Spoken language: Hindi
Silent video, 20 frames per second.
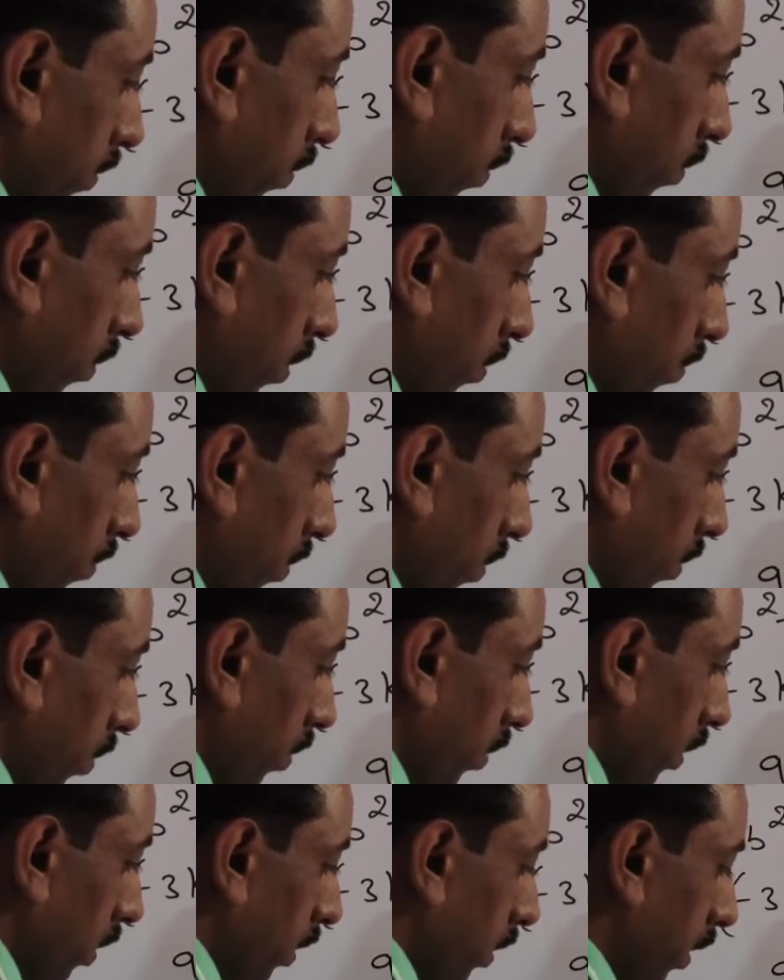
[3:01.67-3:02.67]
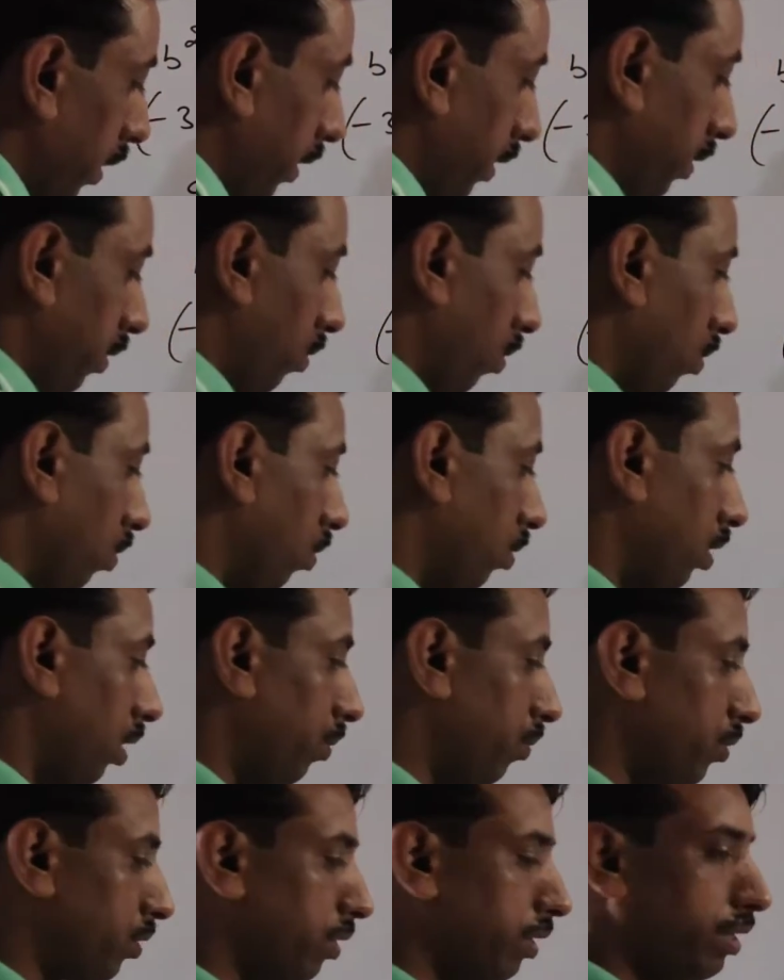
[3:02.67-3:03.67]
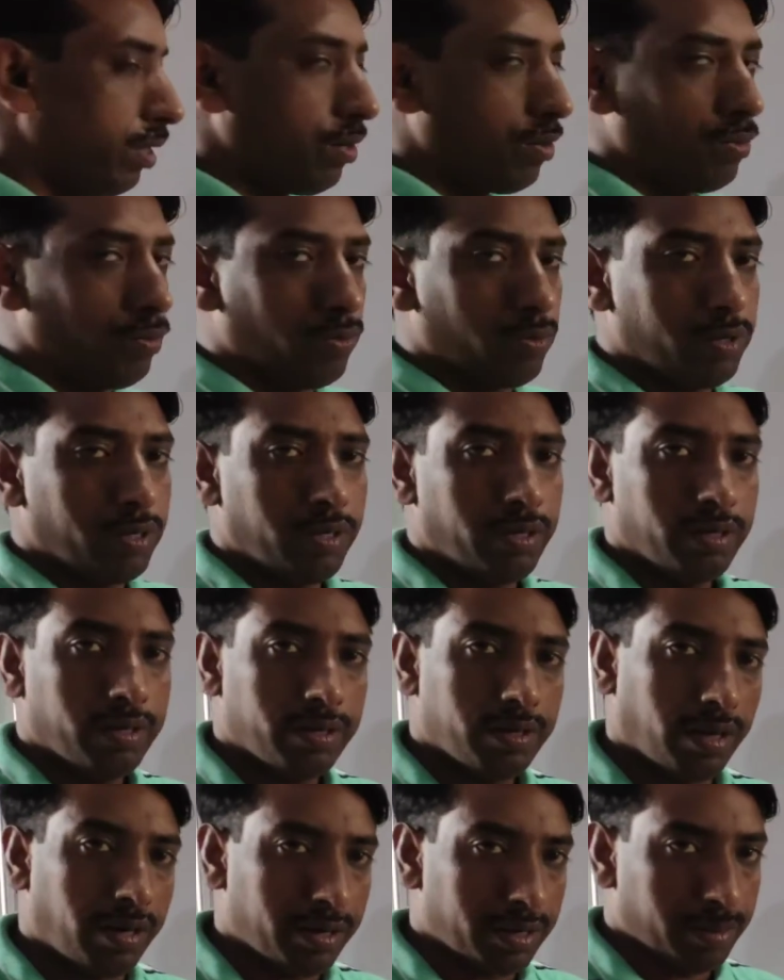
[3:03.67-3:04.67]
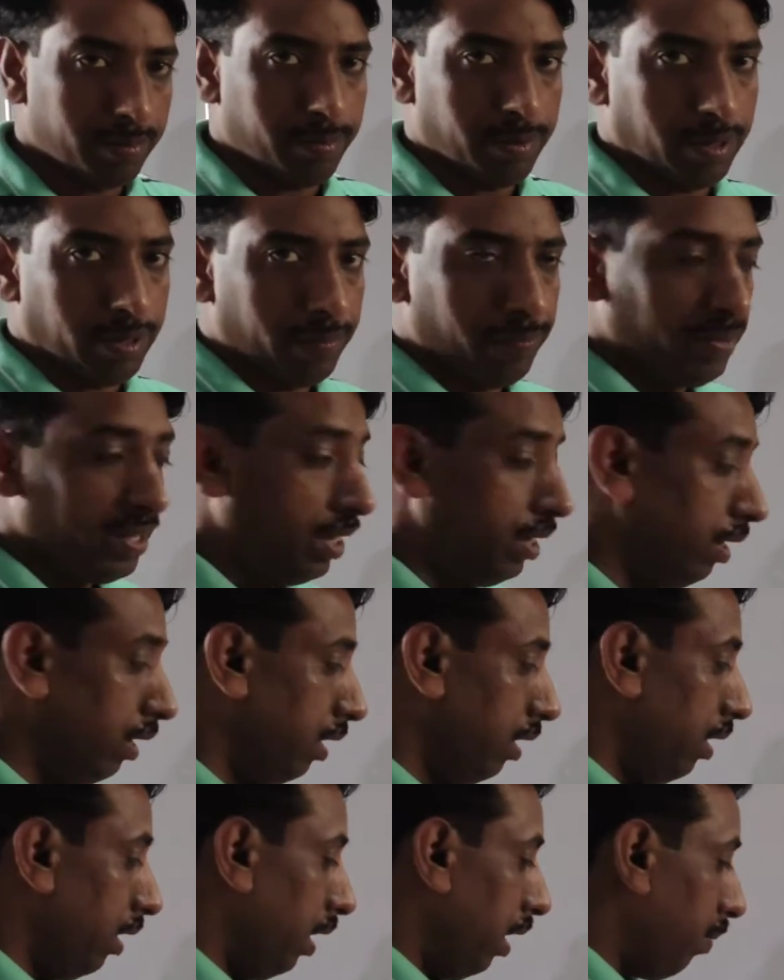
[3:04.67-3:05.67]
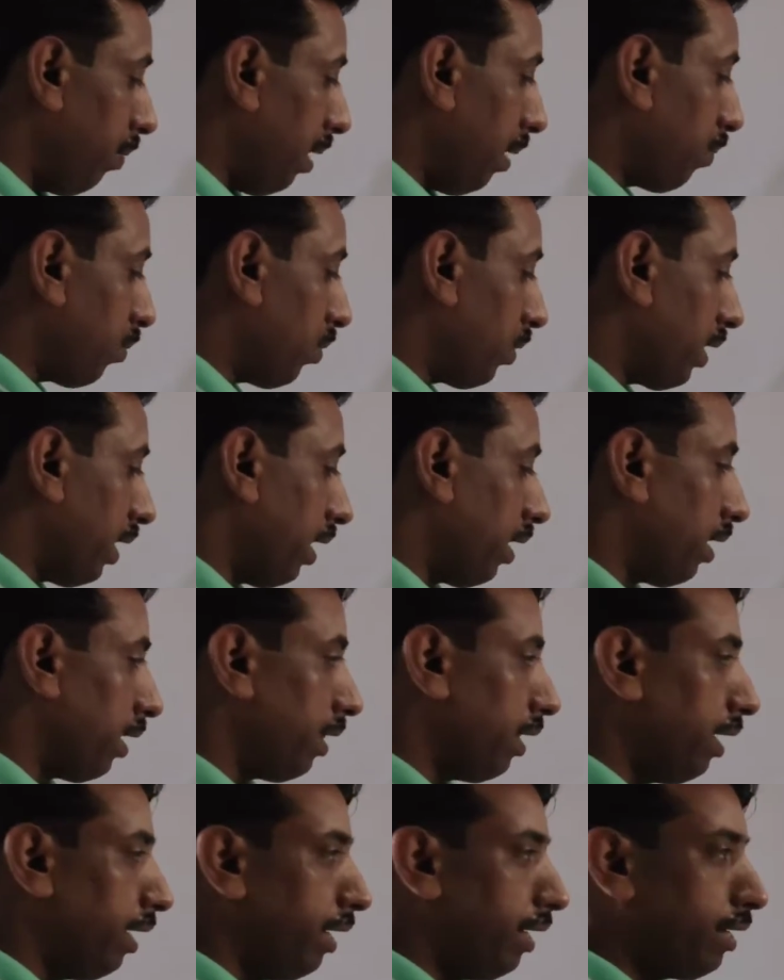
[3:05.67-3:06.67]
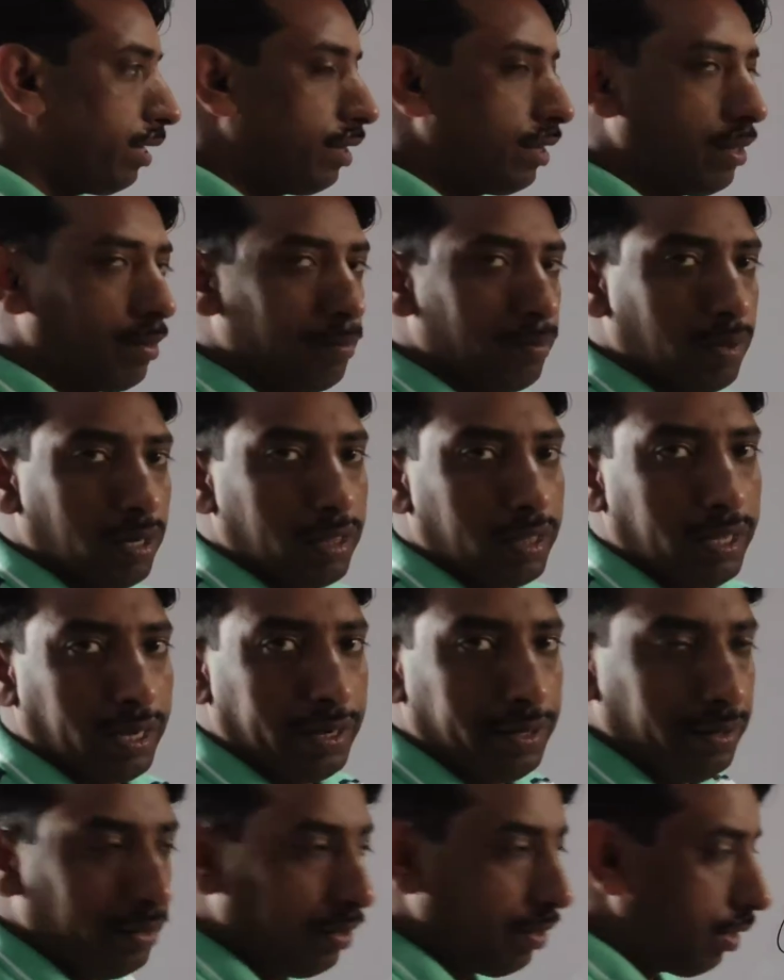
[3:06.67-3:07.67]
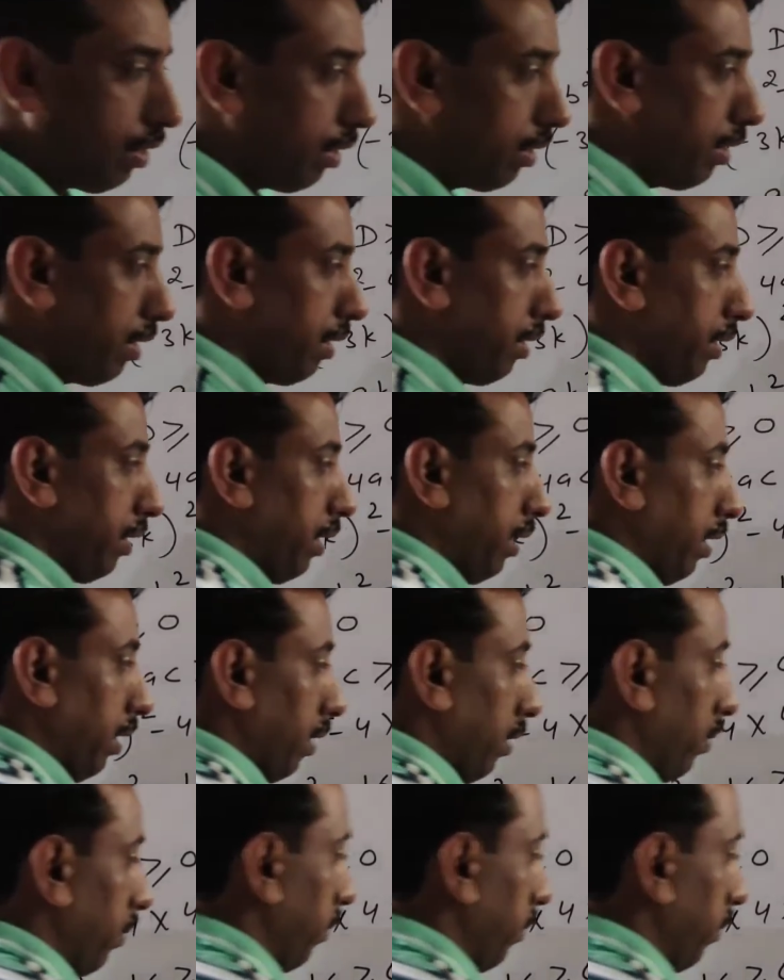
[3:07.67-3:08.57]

फोर अपॉन थ्री दोनों तरफ स्क्वेयर रूट करने पर अब आपको क्या करना है एक नंबर लाइन ड्रा करनी है